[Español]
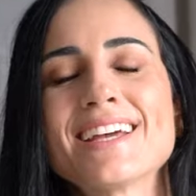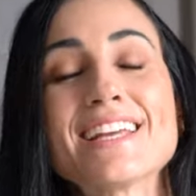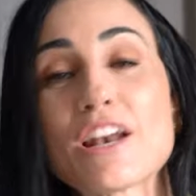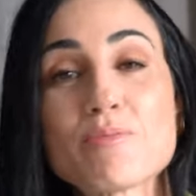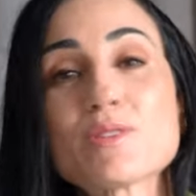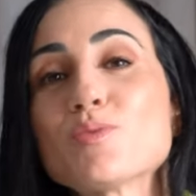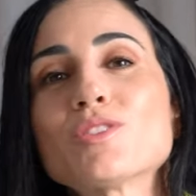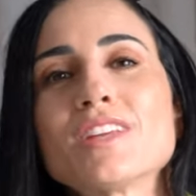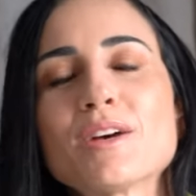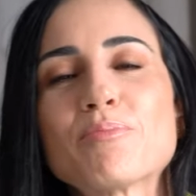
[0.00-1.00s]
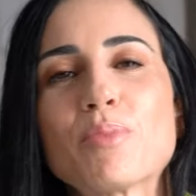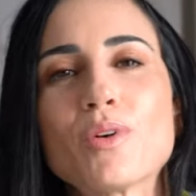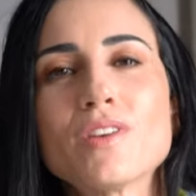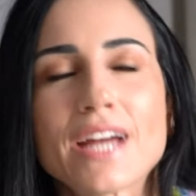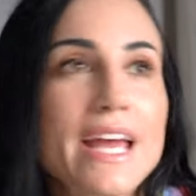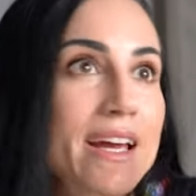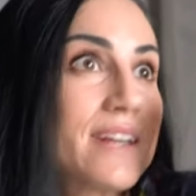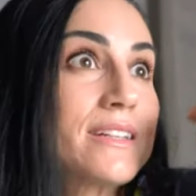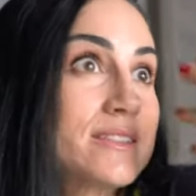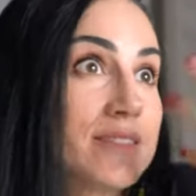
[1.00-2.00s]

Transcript: Y al mismo tiempo que